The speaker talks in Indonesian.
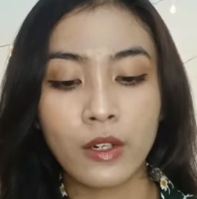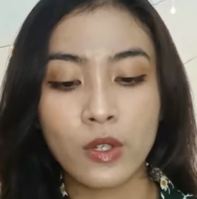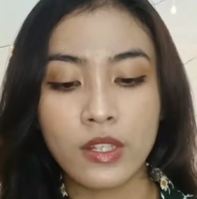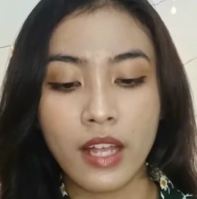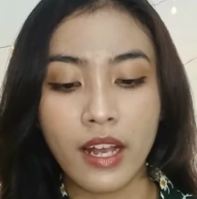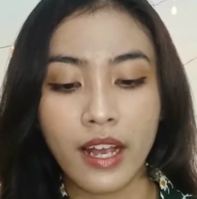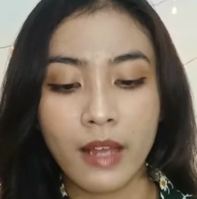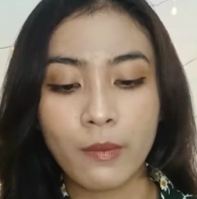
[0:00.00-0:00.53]

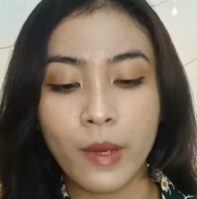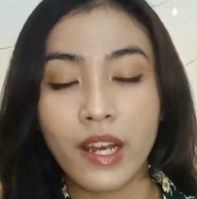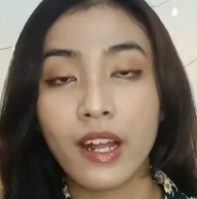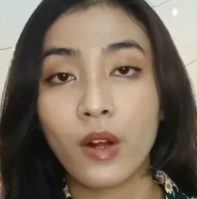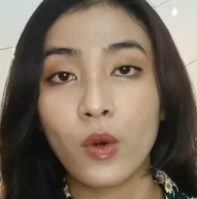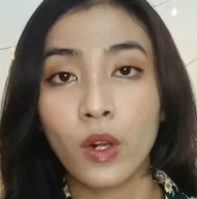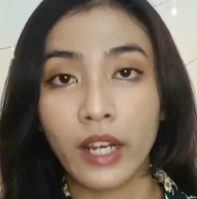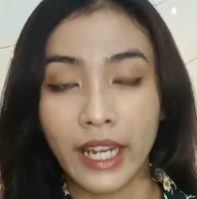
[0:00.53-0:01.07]
kerusakan
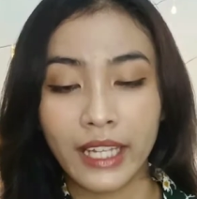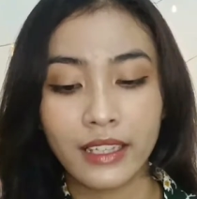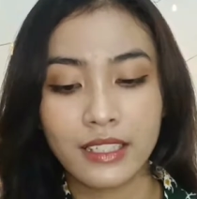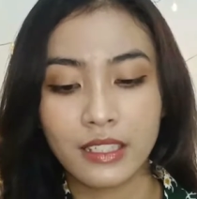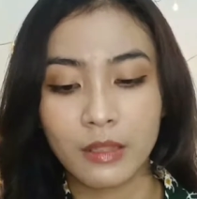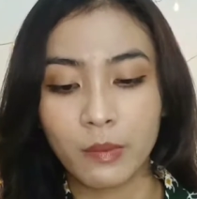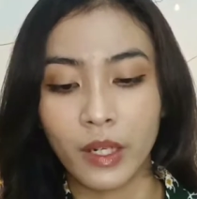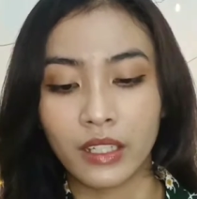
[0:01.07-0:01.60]
pada
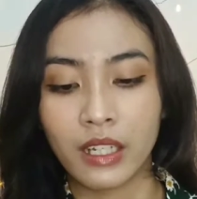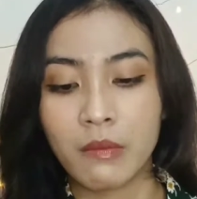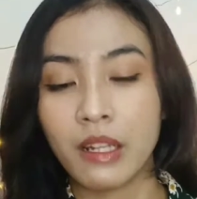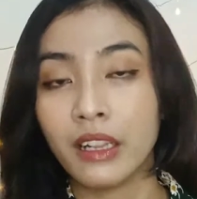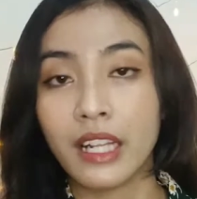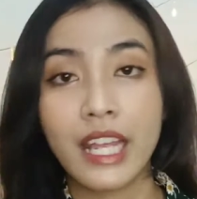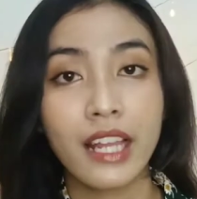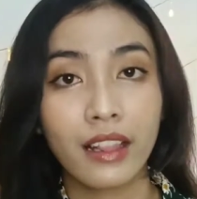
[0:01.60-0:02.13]
kulit seperti
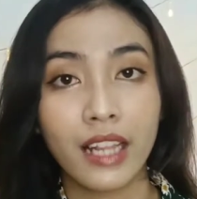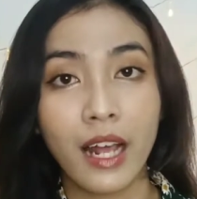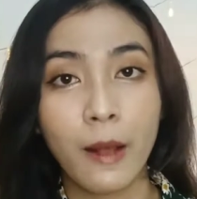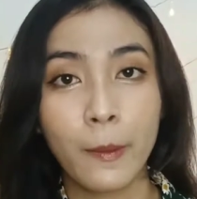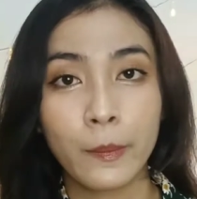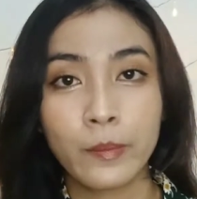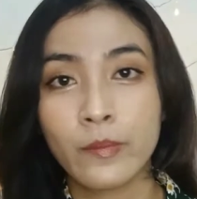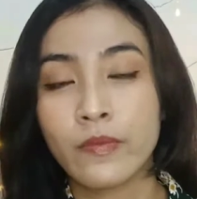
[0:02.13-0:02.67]
binti
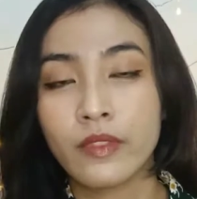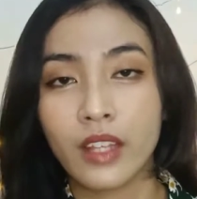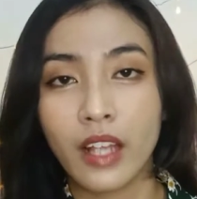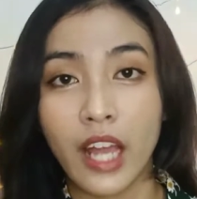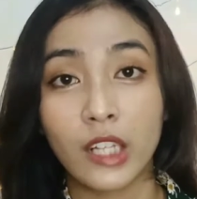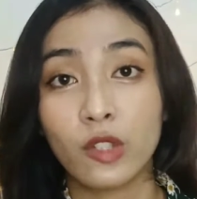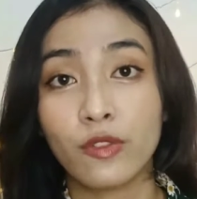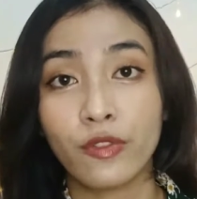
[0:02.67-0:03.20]
hitam
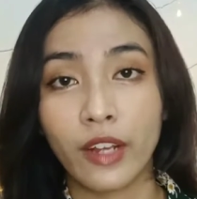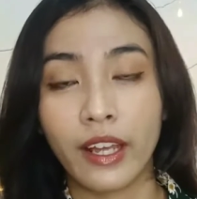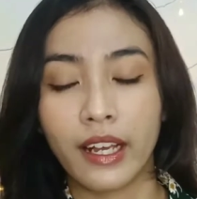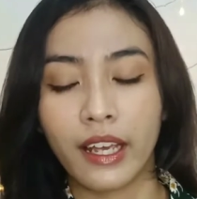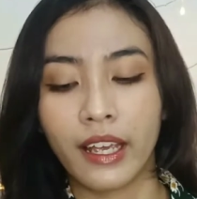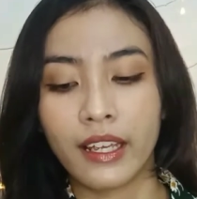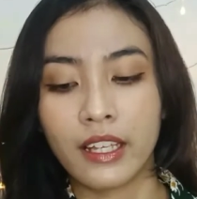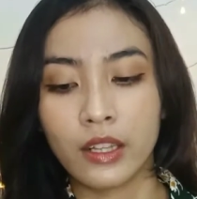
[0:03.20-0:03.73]
atau flek
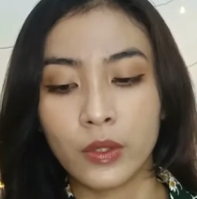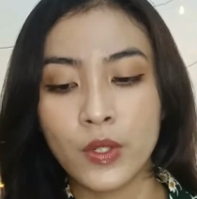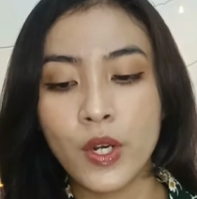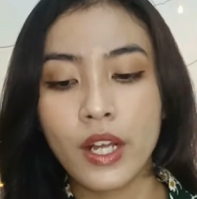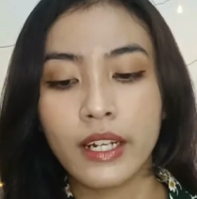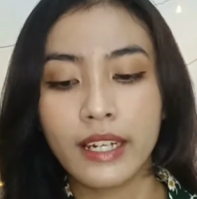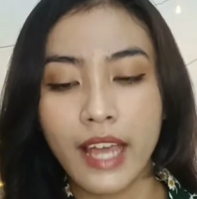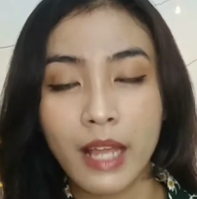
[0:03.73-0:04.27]
kayak
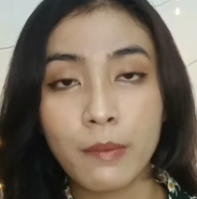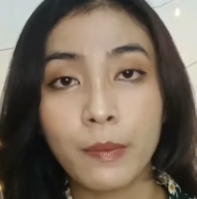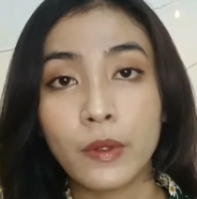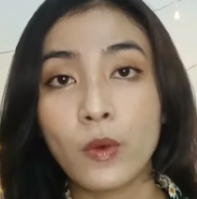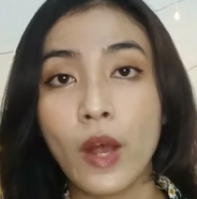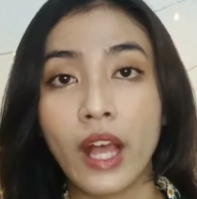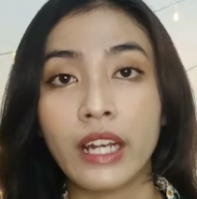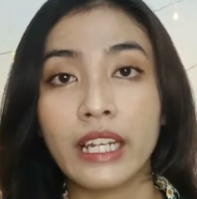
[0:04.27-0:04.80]
gitu dan
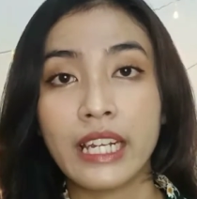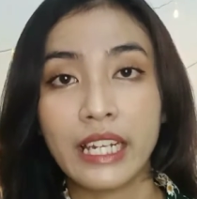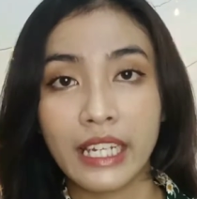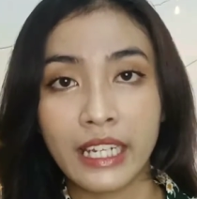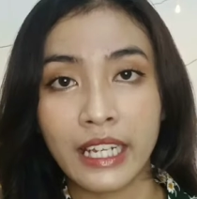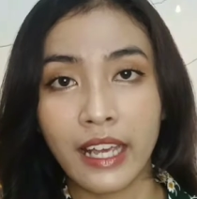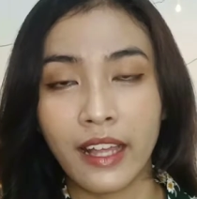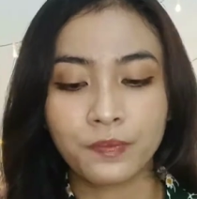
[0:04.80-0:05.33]
penuaan
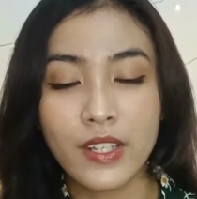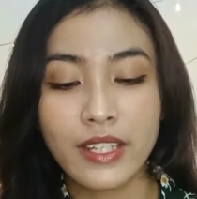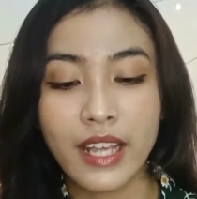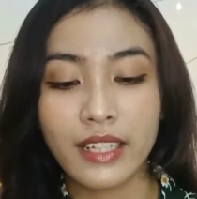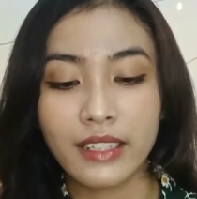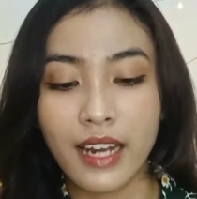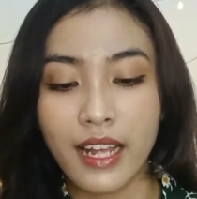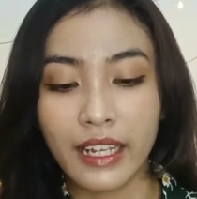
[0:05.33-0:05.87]
dini. Terus
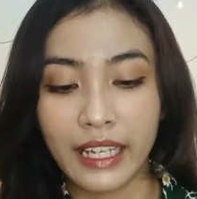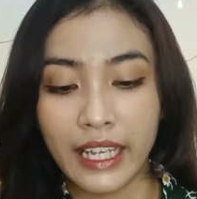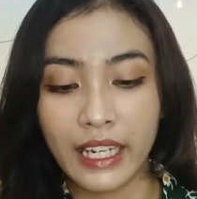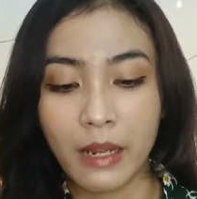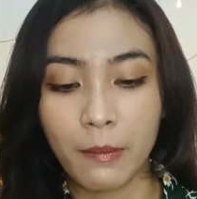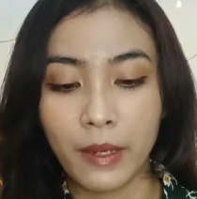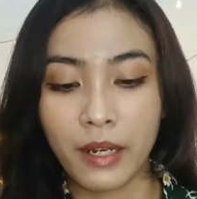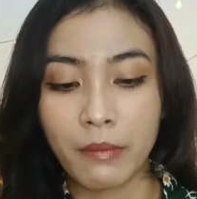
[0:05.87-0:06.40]
yang
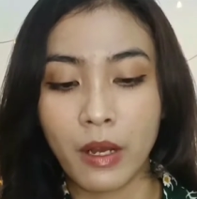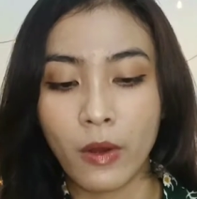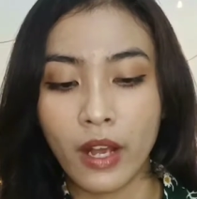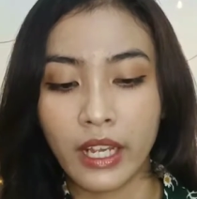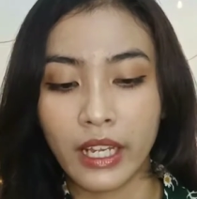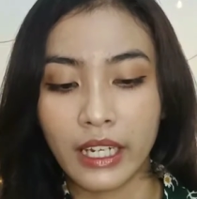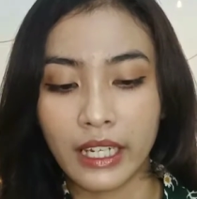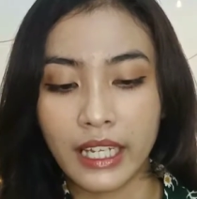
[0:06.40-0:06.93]
terakhir yang paling
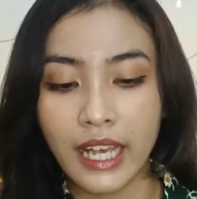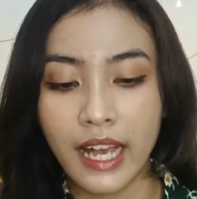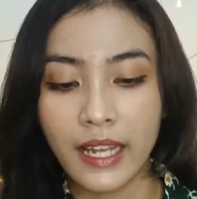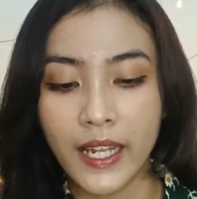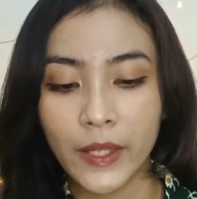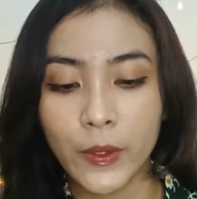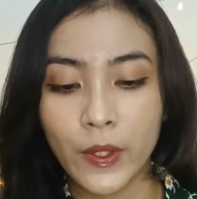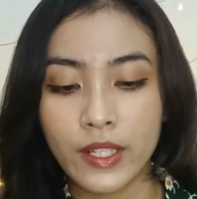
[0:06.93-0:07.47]
bawah ini
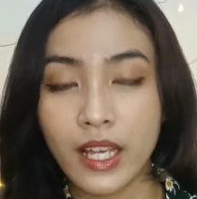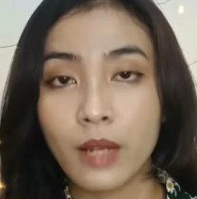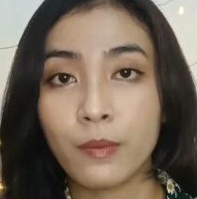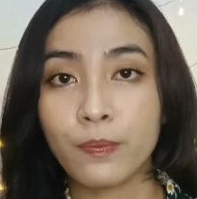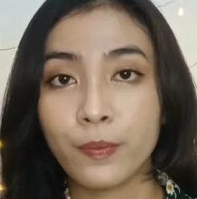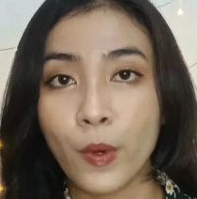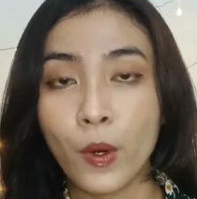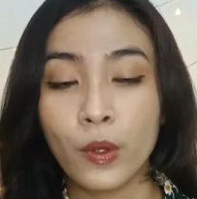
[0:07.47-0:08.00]
ada
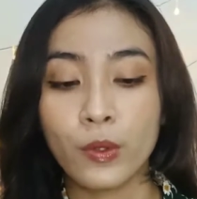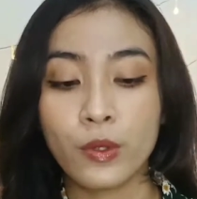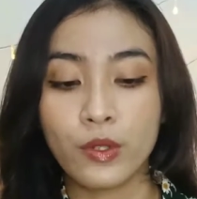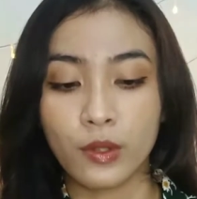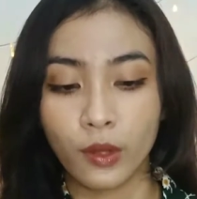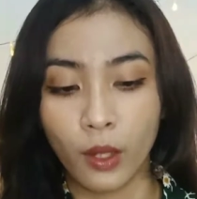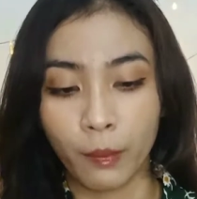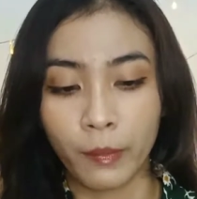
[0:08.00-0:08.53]
tulisan
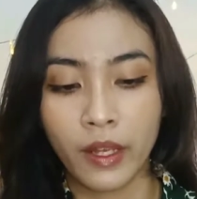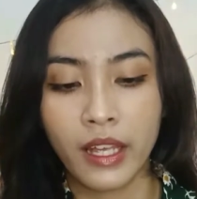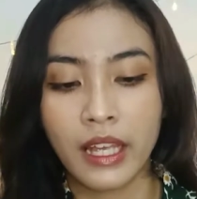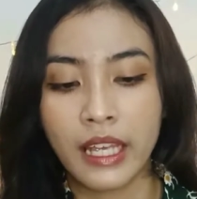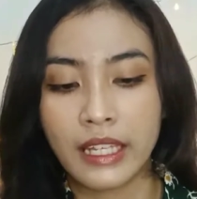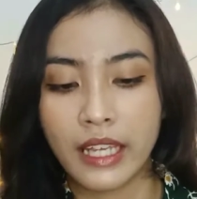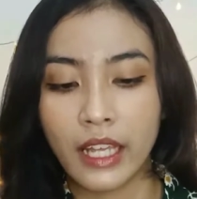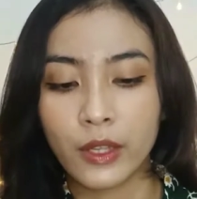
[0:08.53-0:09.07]
Polustop
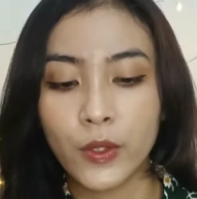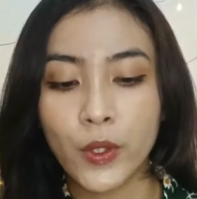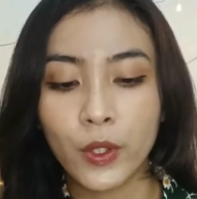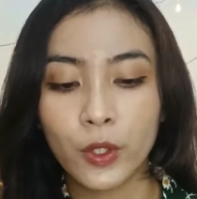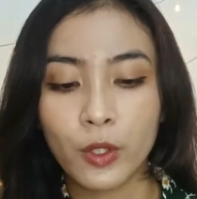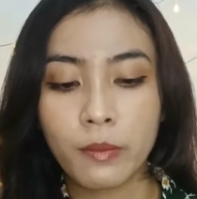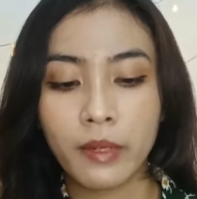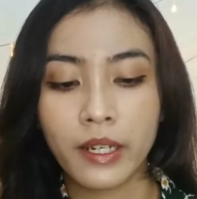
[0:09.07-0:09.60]
yaitu
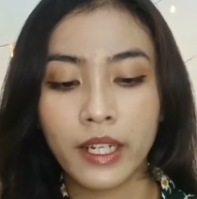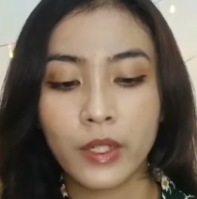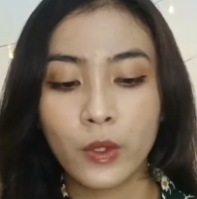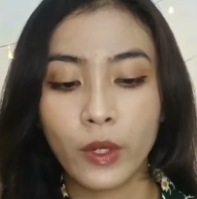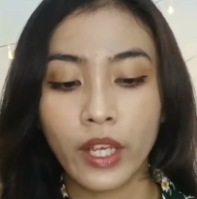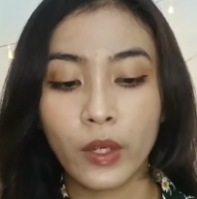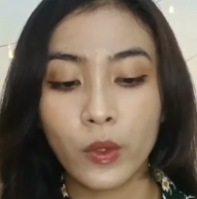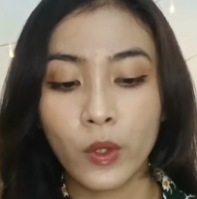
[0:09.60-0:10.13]
untuk
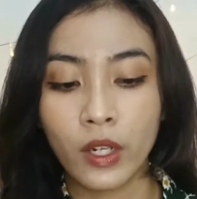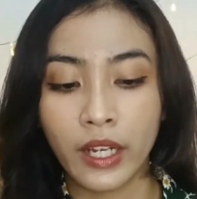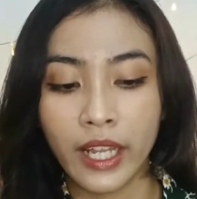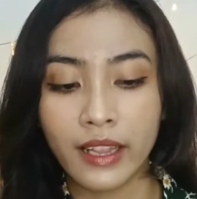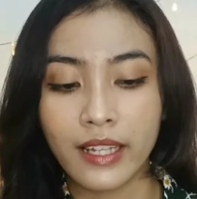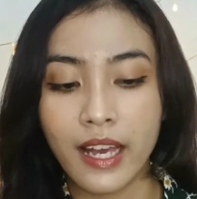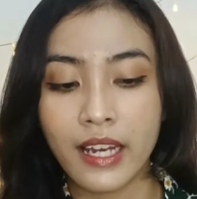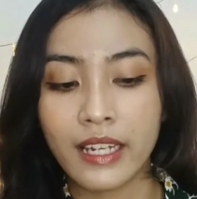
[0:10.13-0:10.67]
melindungi
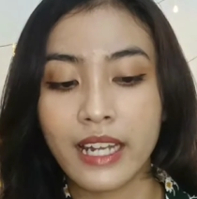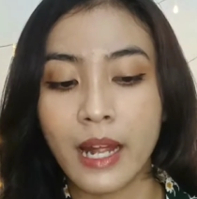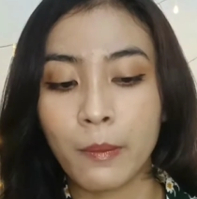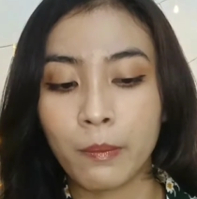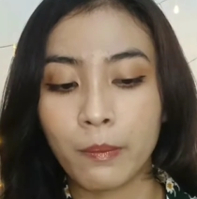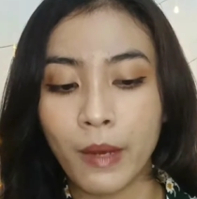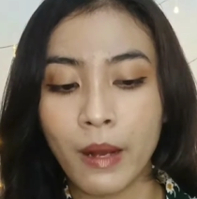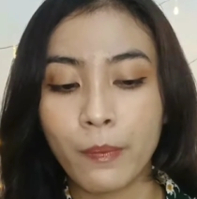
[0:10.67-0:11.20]
kulit dari
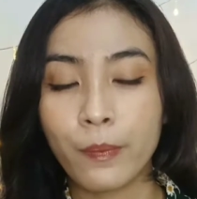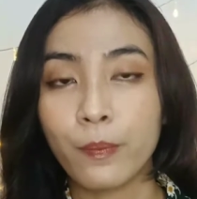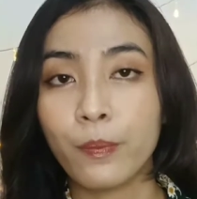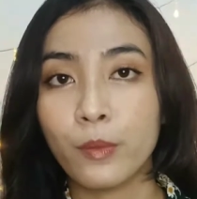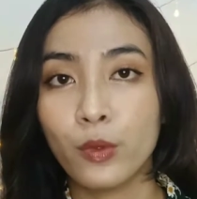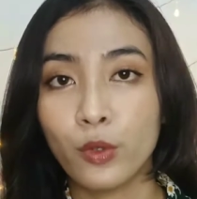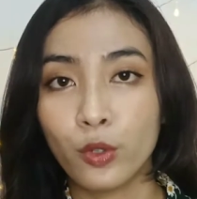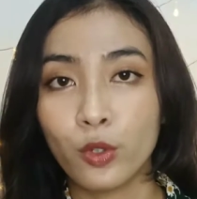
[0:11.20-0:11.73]
dampak
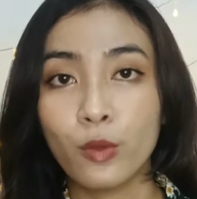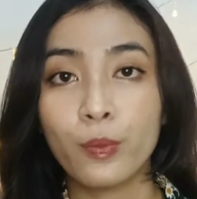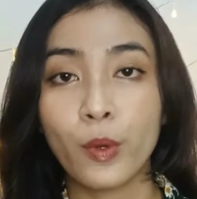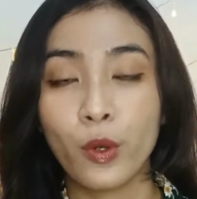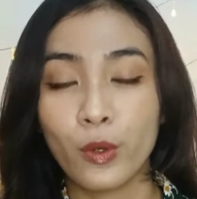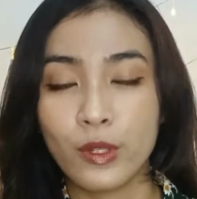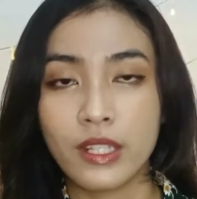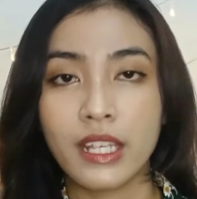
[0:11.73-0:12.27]
buruk
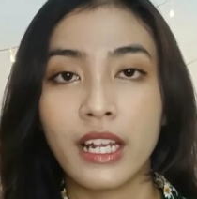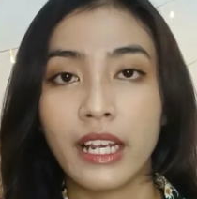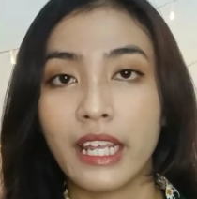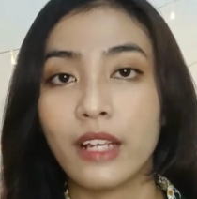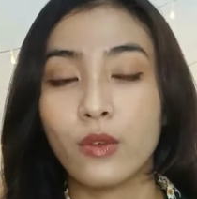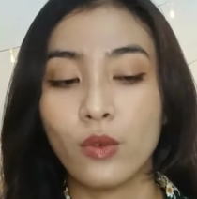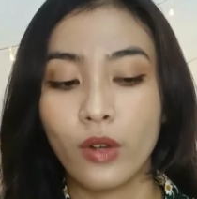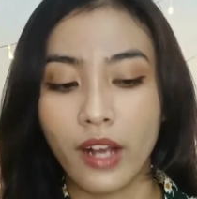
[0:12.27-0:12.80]
polusi
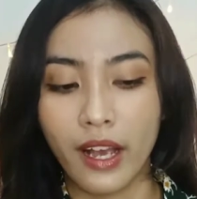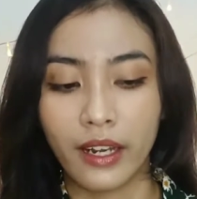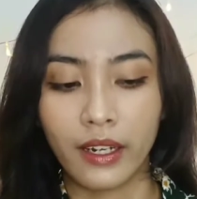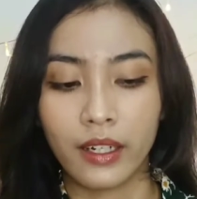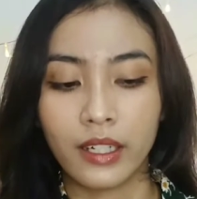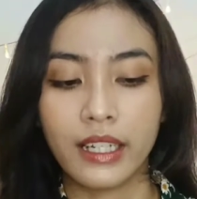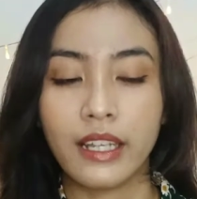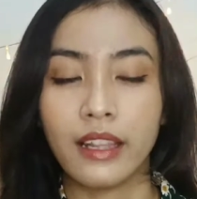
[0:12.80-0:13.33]
lingkungan.